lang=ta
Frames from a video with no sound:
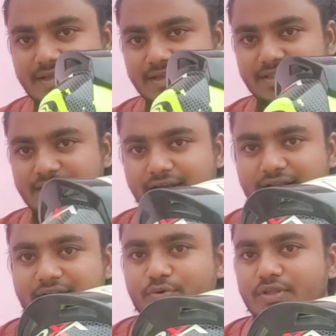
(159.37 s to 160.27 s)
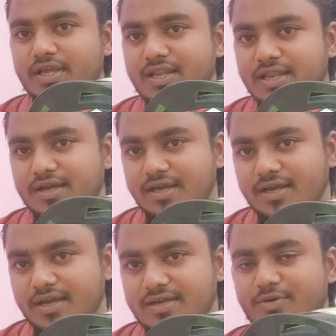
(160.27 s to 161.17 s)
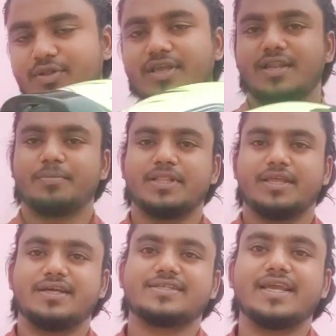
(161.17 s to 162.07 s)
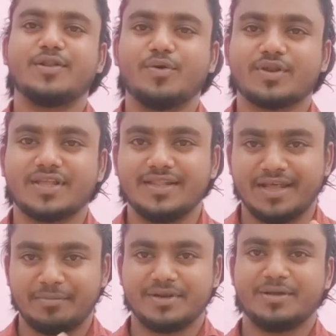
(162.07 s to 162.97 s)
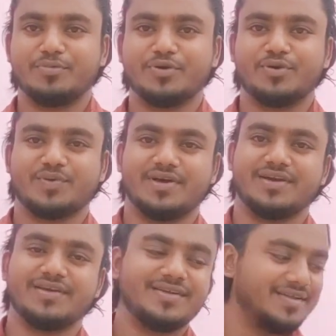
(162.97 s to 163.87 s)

இந்த அக்கா குழந்தைங்களாம் இருக்காங்க அக்கா குழந்தைங்களாம் பார்த்தீங்கன்னா சைக்கிள் ஓட்டுறது இந்த ஹெல்மெட் தான் போட்டு ஓட்டுவாங்க